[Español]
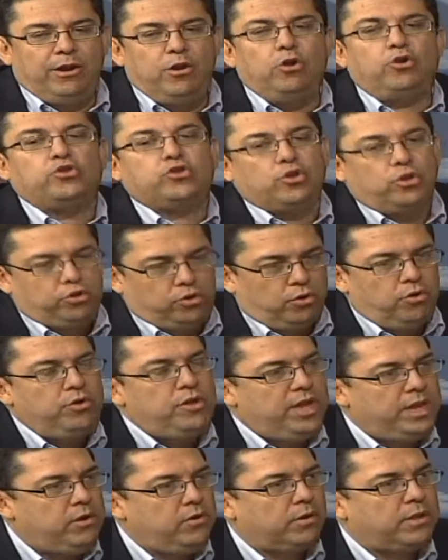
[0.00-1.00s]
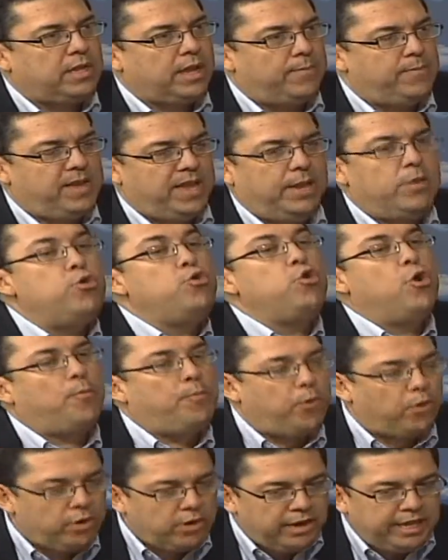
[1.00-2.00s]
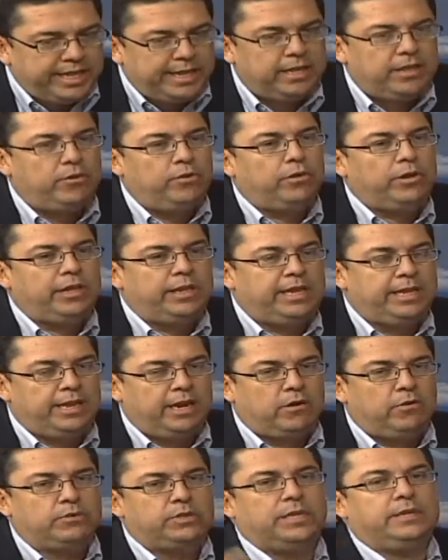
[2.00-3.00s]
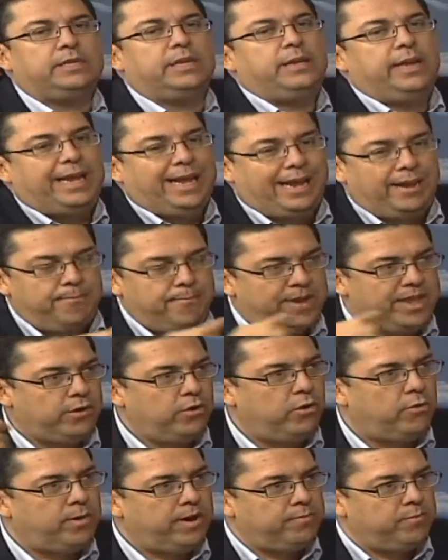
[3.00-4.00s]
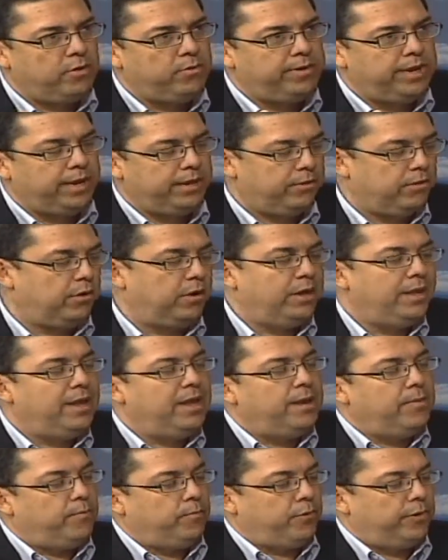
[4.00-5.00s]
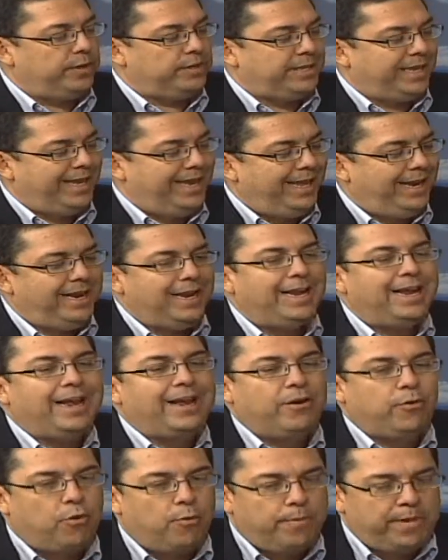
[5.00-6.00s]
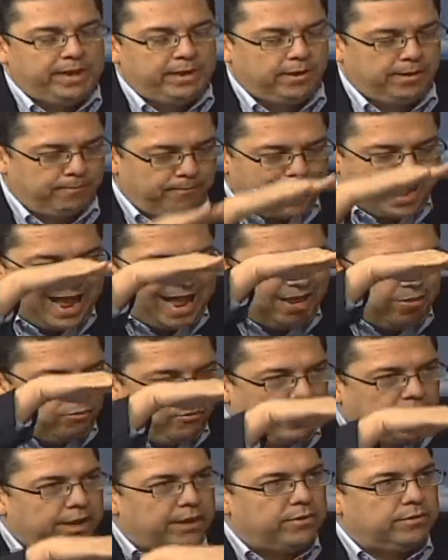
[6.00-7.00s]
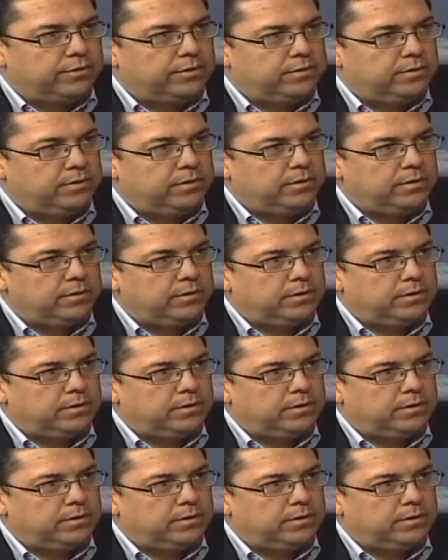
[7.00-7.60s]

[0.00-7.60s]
los otros niños también, no porque tienen, no porque tiene la conciencia, el medio los va envolviendo, pues ir bajando a ellos. Es